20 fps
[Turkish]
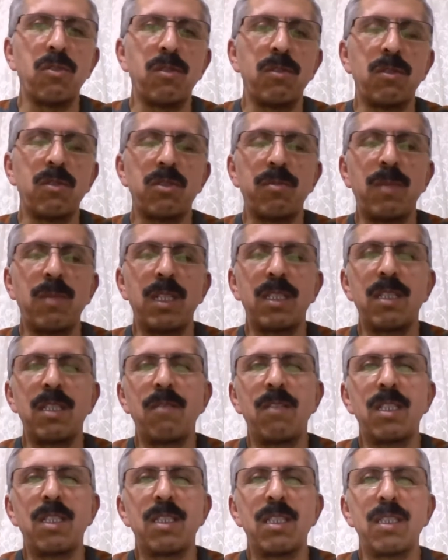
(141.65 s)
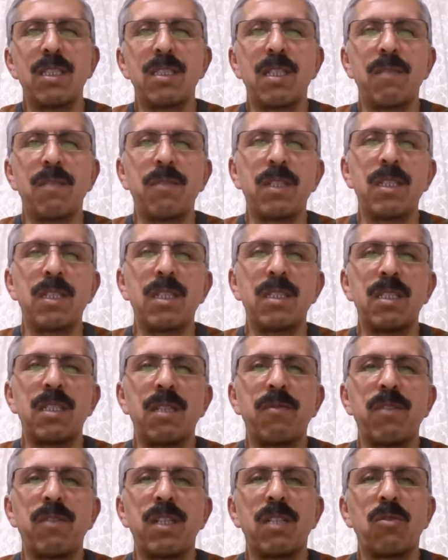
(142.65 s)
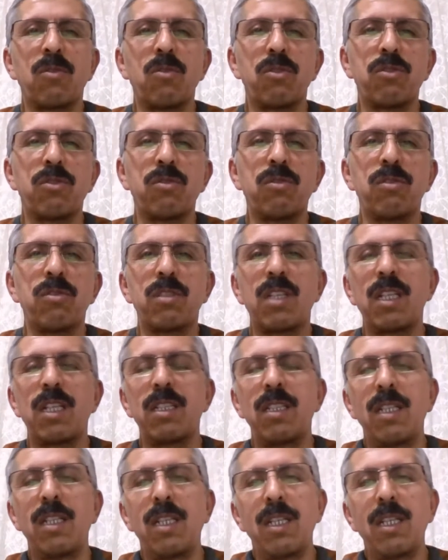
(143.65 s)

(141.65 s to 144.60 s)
Osmanlı Devleti'ni zaferden zafere koştururken